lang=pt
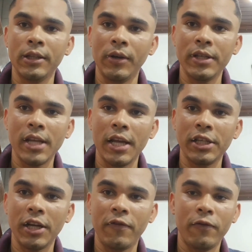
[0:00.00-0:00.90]
Então é isso
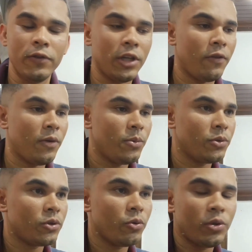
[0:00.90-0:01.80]
aí, já, já
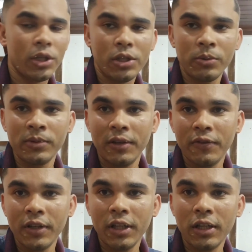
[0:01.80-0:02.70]
vamos. Hoje é
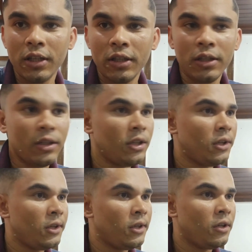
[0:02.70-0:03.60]
segunda-feira.
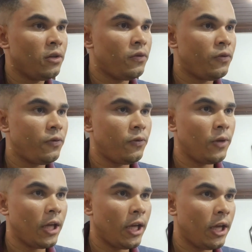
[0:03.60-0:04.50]

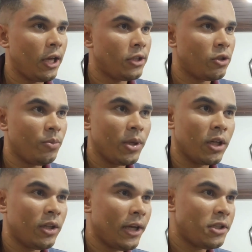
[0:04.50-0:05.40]
É, se eu não
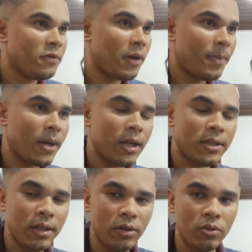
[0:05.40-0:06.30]
me engano, a gente vai
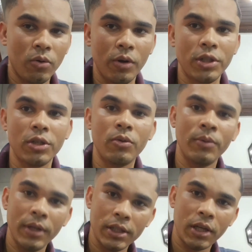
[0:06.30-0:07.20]
para seis cortes
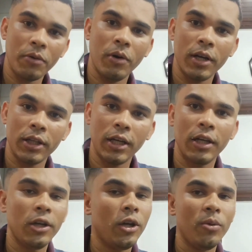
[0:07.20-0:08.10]
com esse agora,
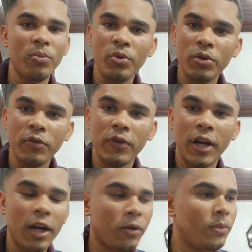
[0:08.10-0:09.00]
tá? Muito
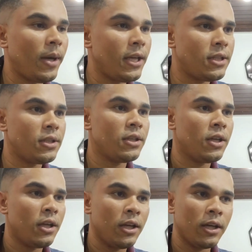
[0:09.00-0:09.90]
fraco,
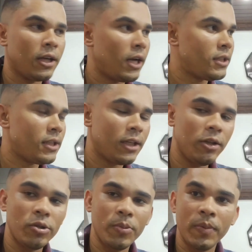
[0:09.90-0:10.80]
mas Graças
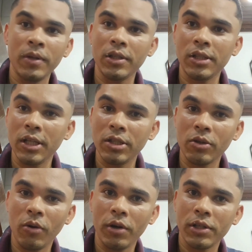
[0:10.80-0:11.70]
a Deus por esse
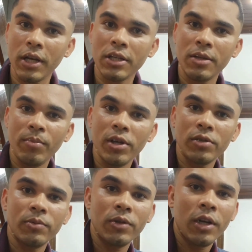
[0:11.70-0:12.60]
escorte, é assim
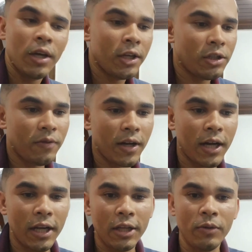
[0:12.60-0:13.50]
mesmo.
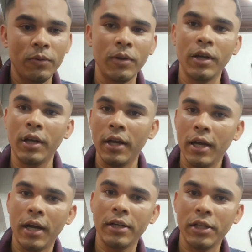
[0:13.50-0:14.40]
Devagarinho
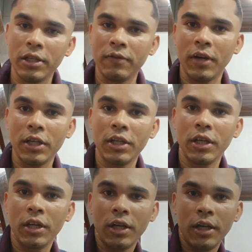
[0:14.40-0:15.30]
a gente vai